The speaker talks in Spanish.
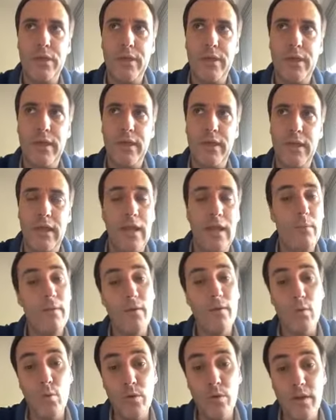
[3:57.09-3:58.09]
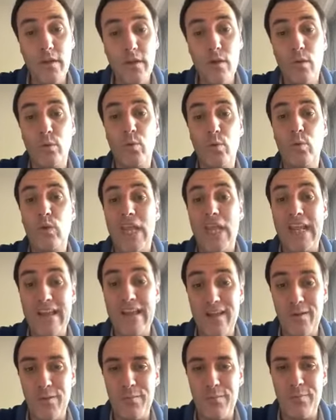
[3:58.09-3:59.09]
eh, el bien jurídico
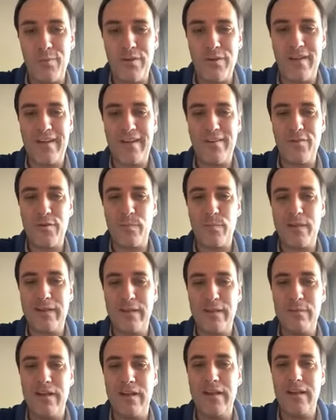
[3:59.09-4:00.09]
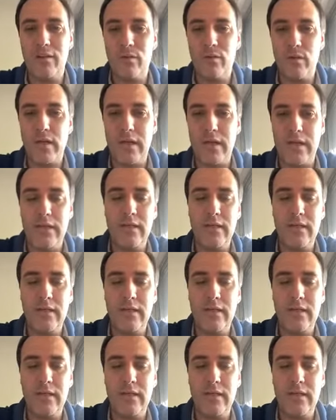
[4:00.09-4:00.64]
tutelado por la normativa electoral